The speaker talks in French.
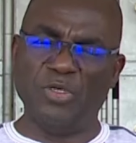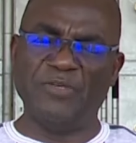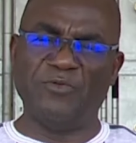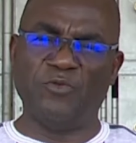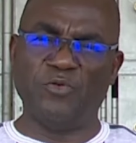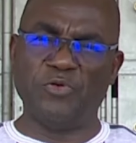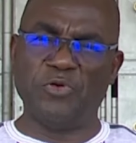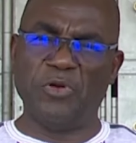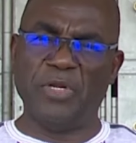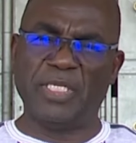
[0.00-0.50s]
au
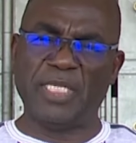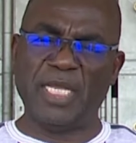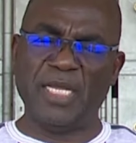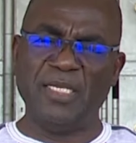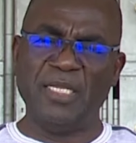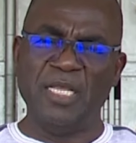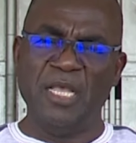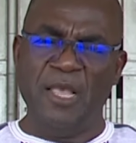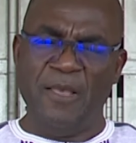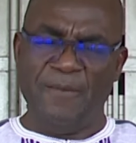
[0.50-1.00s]
niveau de
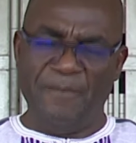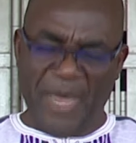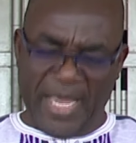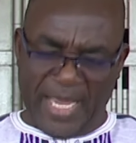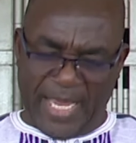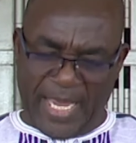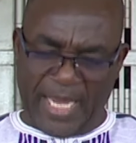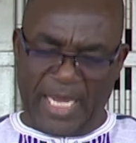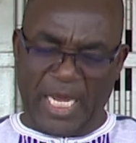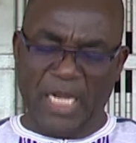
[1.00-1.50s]
l'État,
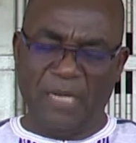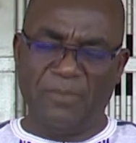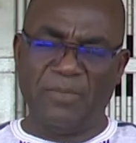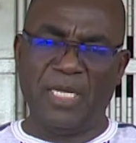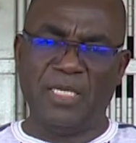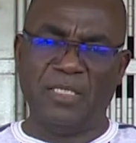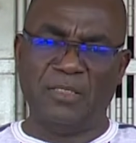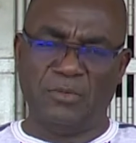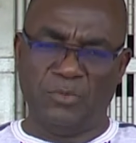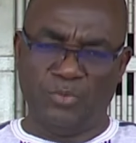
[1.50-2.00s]
mais
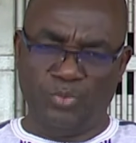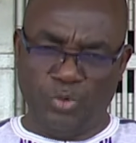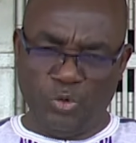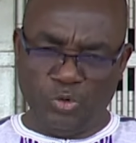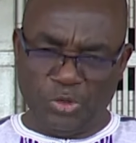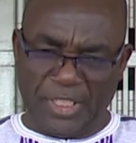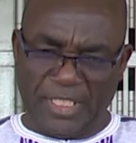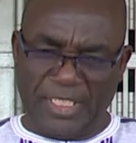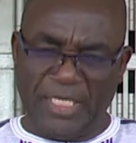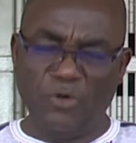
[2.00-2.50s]
également
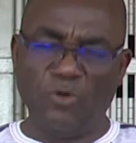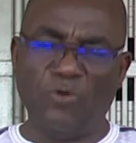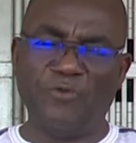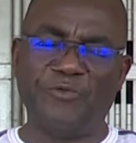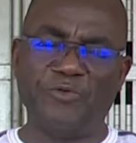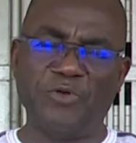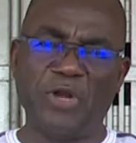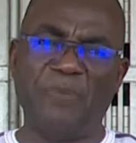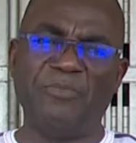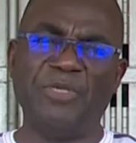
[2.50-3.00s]
procéder au
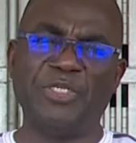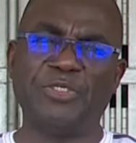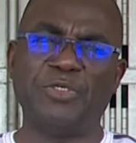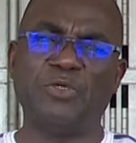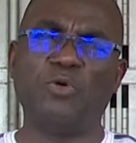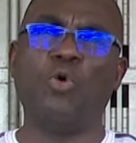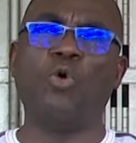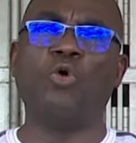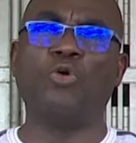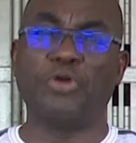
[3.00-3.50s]
fur et à
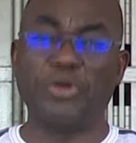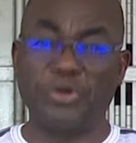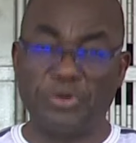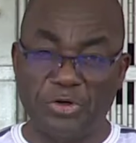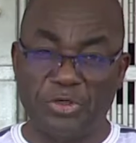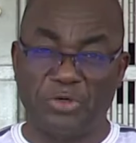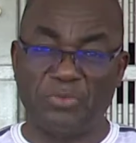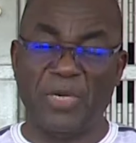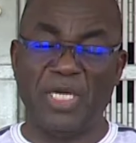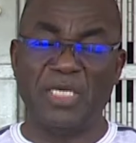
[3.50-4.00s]
mesure au
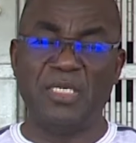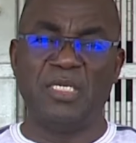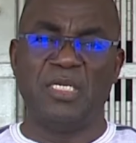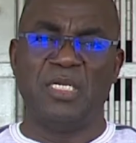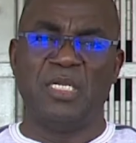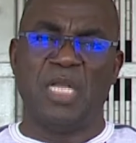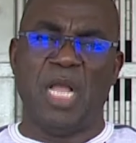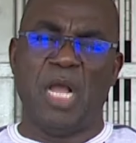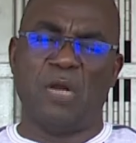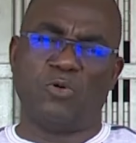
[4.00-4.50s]
recrutement
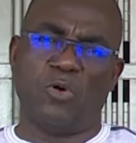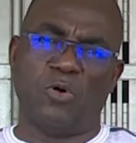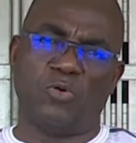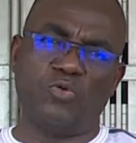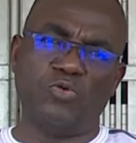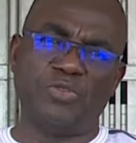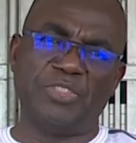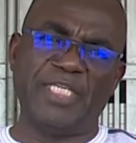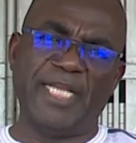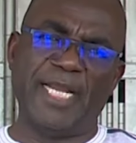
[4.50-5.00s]
en
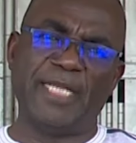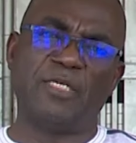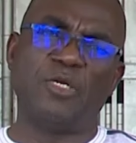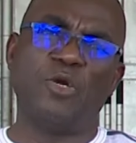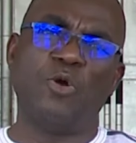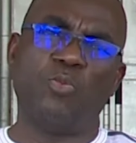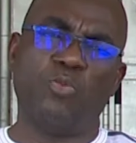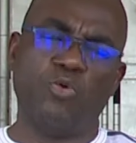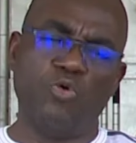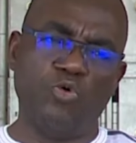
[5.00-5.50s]
concours direct
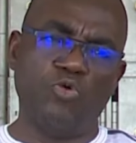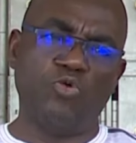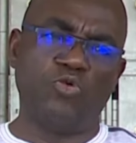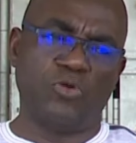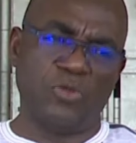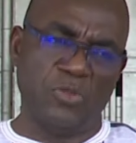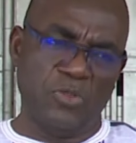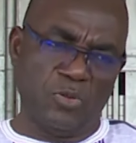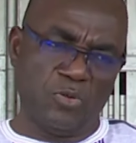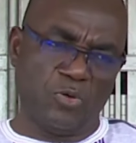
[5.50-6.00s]

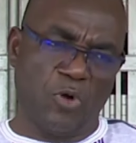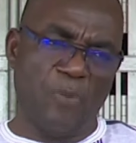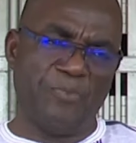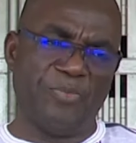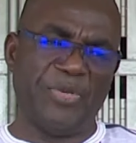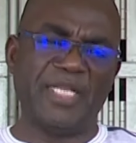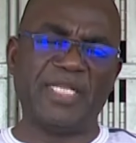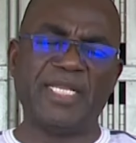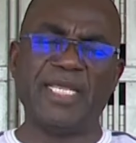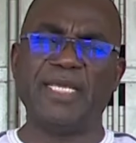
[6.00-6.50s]
pour
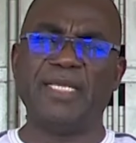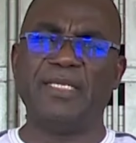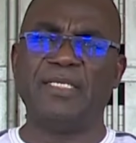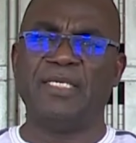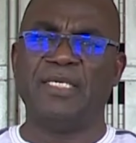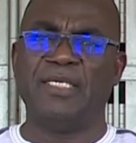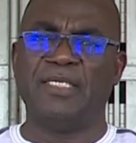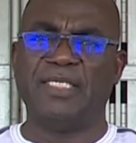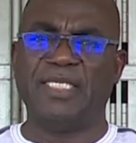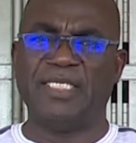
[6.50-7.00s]
compléter
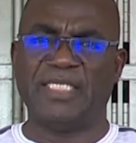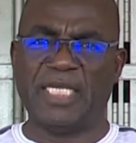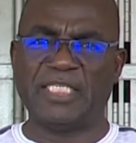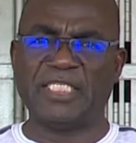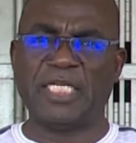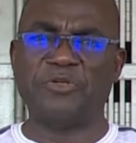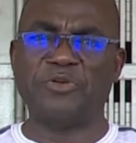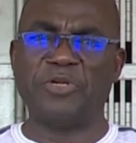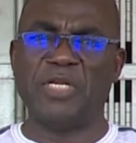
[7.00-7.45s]
les agents